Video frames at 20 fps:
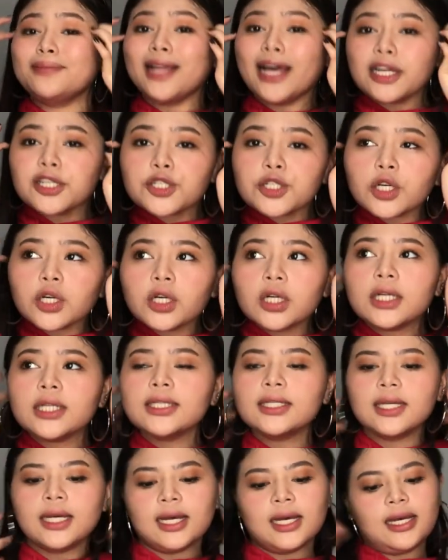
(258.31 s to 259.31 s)
blush
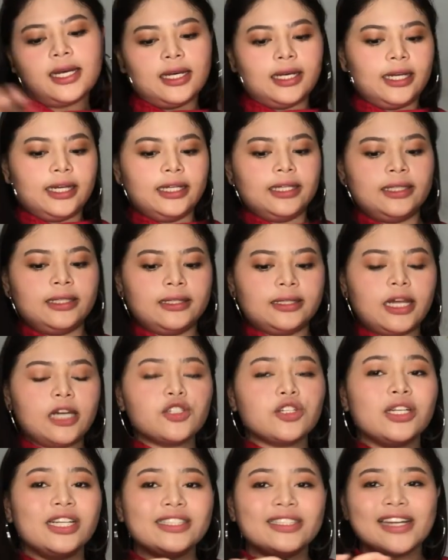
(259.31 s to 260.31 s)
on. And
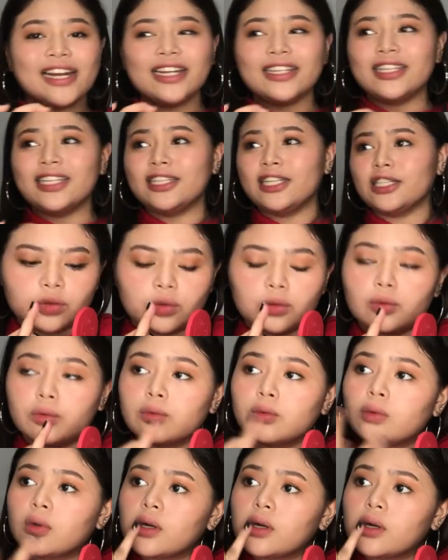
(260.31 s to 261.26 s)
actually, try din na ito.